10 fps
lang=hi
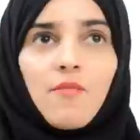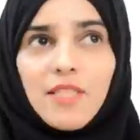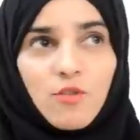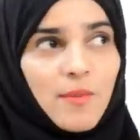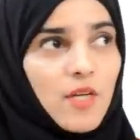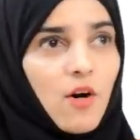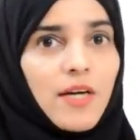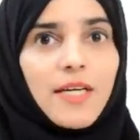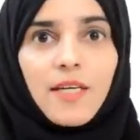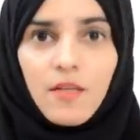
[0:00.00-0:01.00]
वैसे तो मैंने
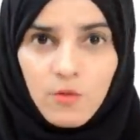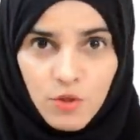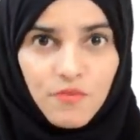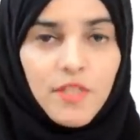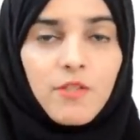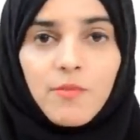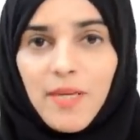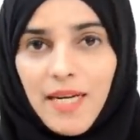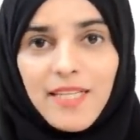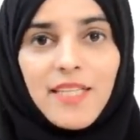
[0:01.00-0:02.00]
ऑलरेडी कुछ वीडियोस
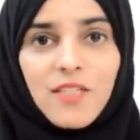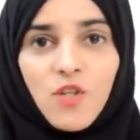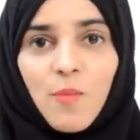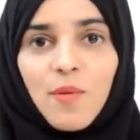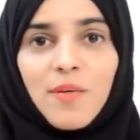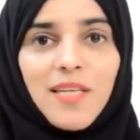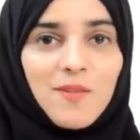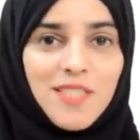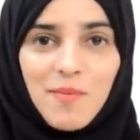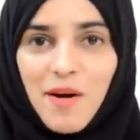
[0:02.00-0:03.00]
बनाई हैं इस टॉपिक पर लेकिन
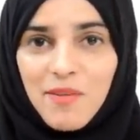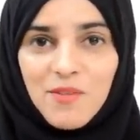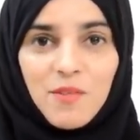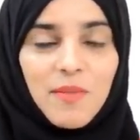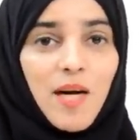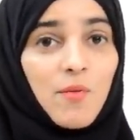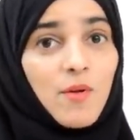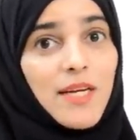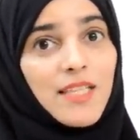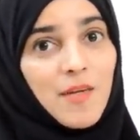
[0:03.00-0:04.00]
उसके बावजूद भी आप
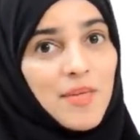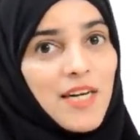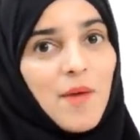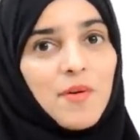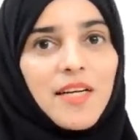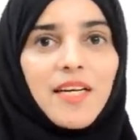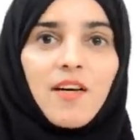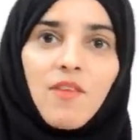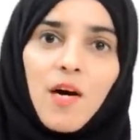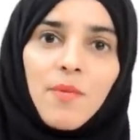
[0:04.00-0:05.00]
लोग कहते हैं हमें यहाँ पर हेयर
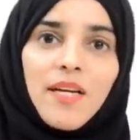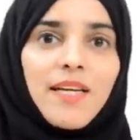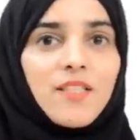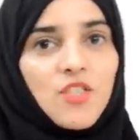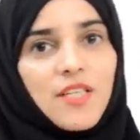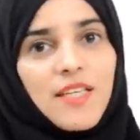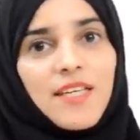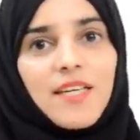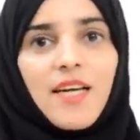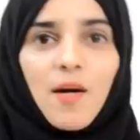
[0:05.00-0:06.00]
है वहाँ पर हेयर चिन
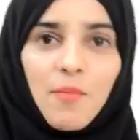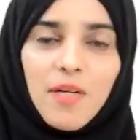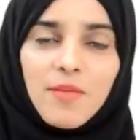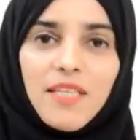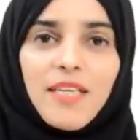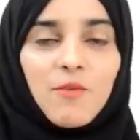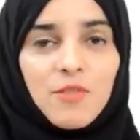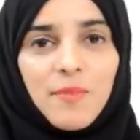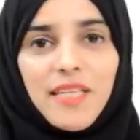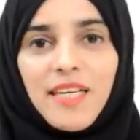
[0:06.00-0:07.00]
हेयर है अपर लिप्स हेयर है
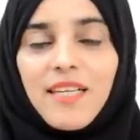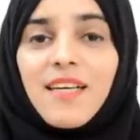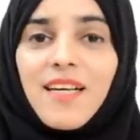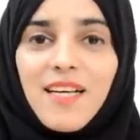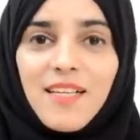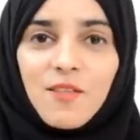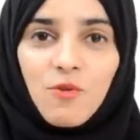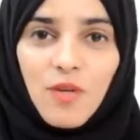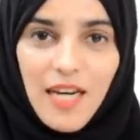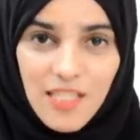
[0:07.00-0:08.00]
कुछ बताएं तो
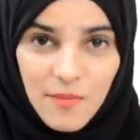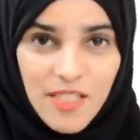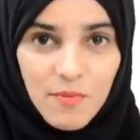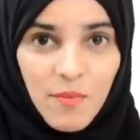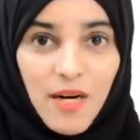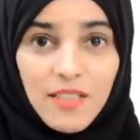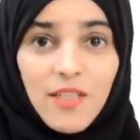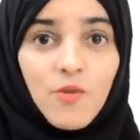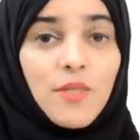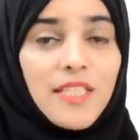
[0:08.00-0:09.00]
आज मैं इस पर बात
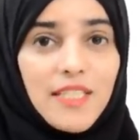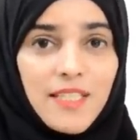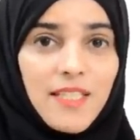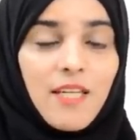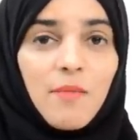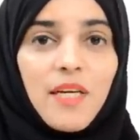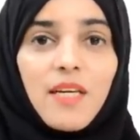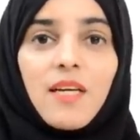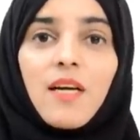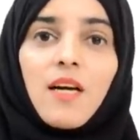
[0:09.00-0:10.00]
करूँगी डिटेल
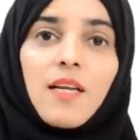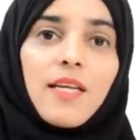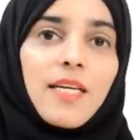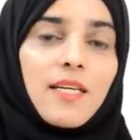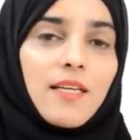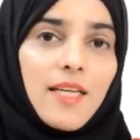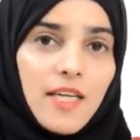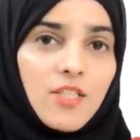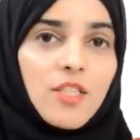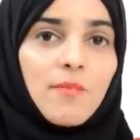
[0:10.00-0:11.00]
में लेकिन
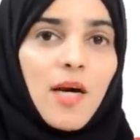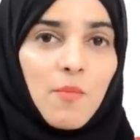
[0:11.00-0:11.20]
एक चीज़ मैं